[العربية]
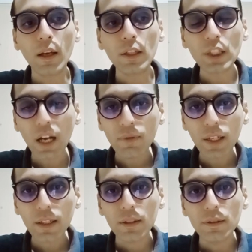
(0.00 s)

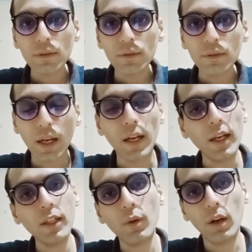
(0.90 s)
شغفك على
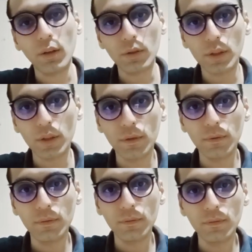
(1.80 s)
عيني وعلى راسي
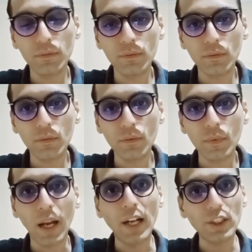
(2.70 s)

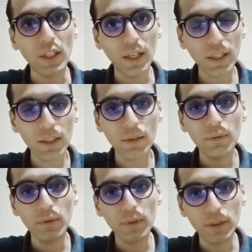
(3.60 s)
عشان انا
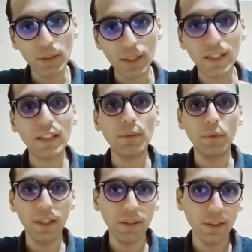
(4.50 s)
اتلسعت من
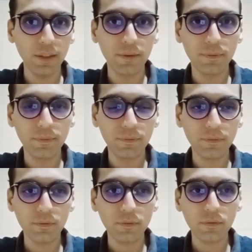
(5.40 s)
الحتة دي
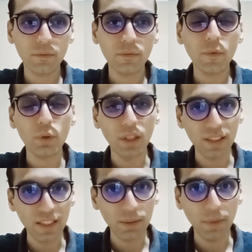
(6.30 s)

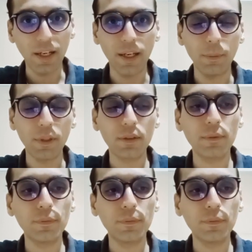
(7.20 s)
اتلسعت منها جامد